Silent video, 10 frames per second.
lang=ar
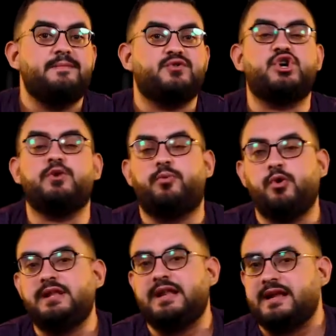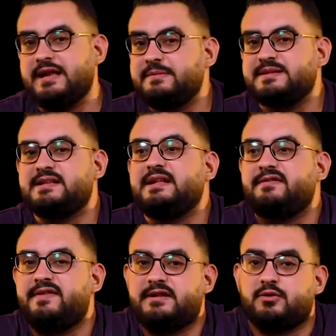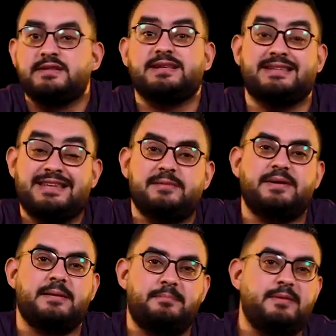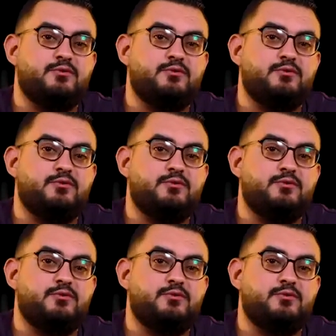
جارب بوين اللي كان نجم السنه اللي فاتت وناس كتير بدات بيه